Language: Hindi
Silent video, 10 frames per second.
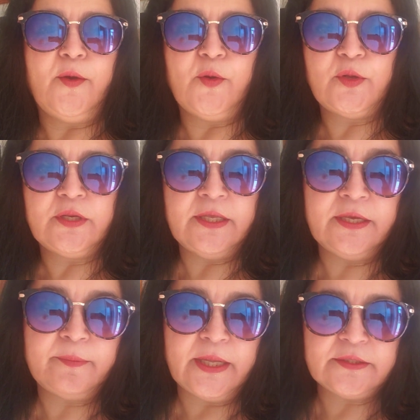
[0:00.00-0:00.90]
और
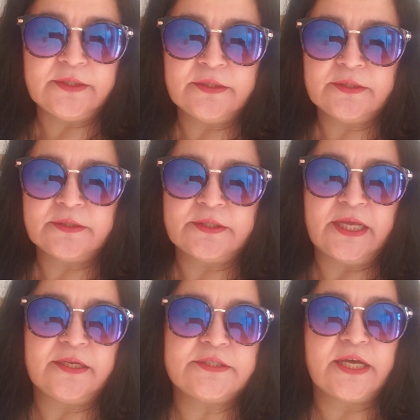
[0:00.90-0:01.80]
एक बात ये
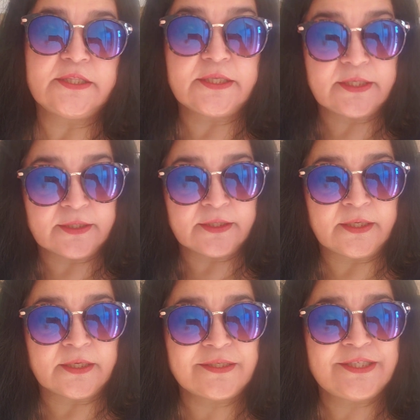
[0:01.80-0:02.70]
कहना चाहती कि
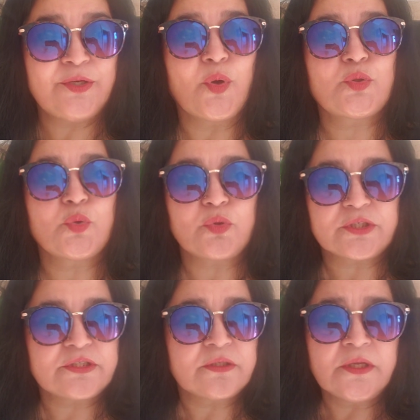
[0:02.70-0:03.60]
अगर जिन औरतों को
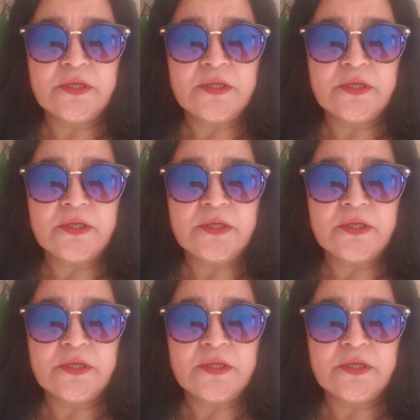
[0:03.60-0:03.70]
किस